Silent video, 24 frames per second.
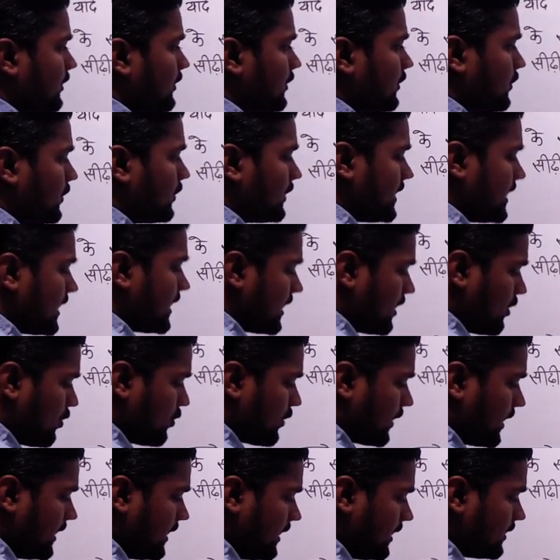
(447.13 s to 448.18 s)
और ये क्या हो
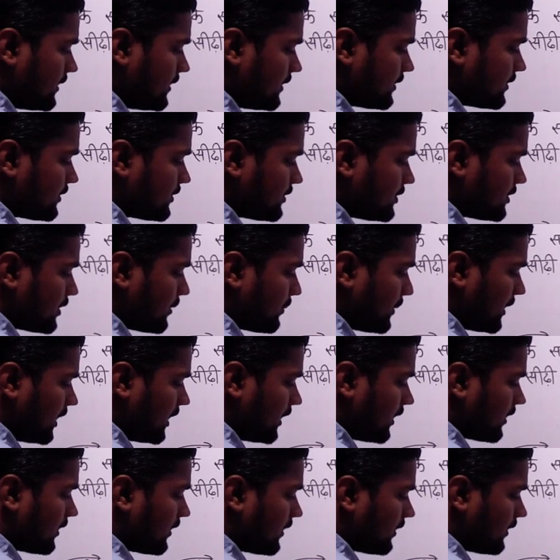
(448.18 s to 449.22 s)
गई जमीन
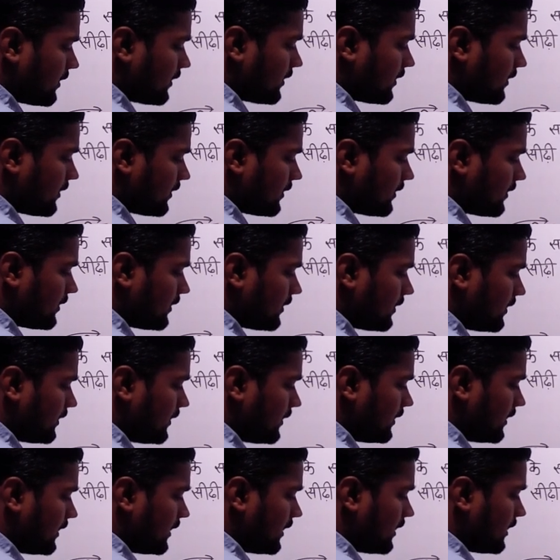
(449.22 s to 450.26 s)

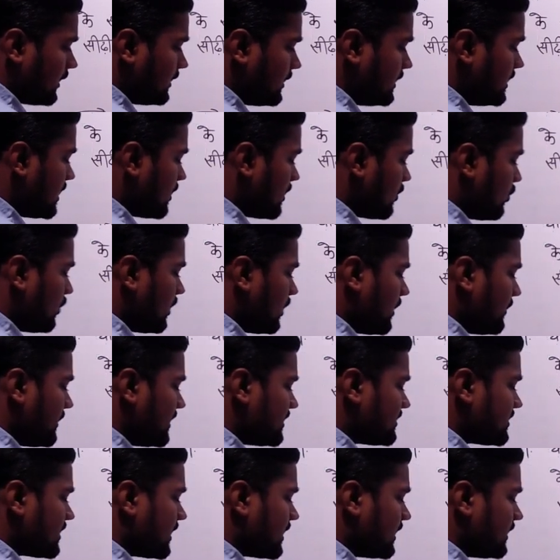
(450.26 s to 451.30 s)
ये कोण
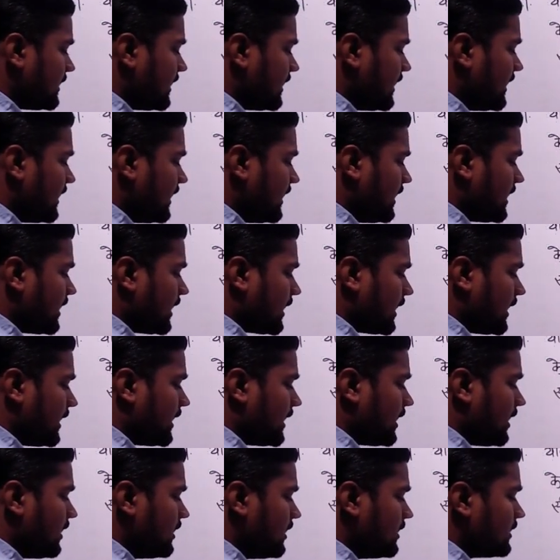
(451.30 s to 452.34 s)
हमेशा कितने डिग्री का
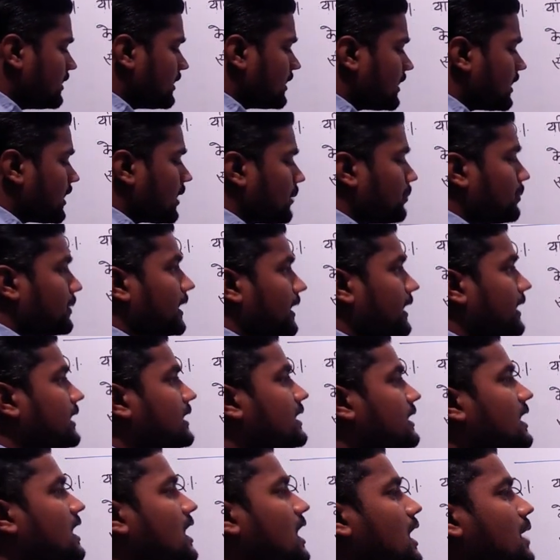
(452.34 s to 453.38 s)
रहेगा नब्बे
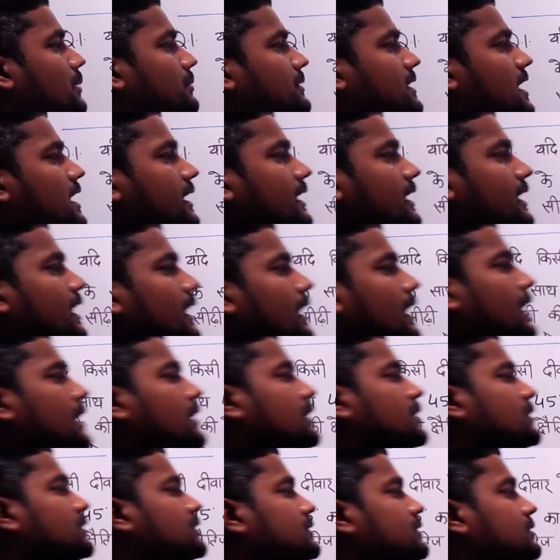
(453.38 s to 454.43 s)
अब क्या कह रहा
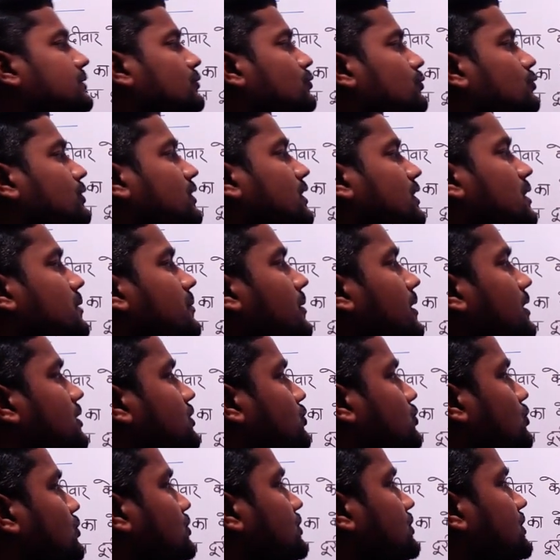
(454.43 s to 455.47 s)
है वो दी
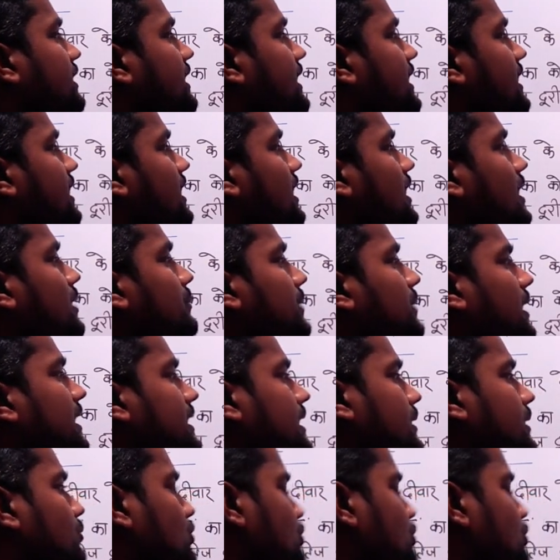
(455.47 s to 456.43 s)
जो सीढ़ी की लंबाई है वो